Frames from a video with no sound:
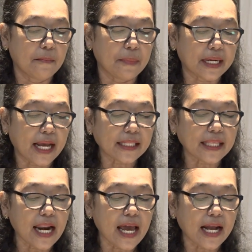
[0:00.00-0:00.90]

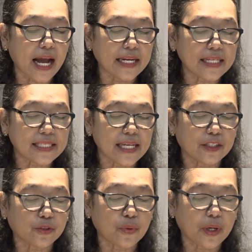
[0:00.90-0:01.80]
Berkatalah gadis
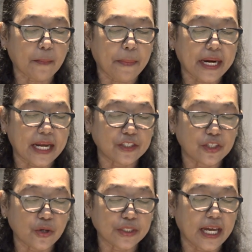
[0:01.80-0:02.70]
itu kepada
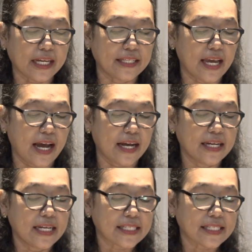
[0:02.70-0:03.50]
nyonyahnya,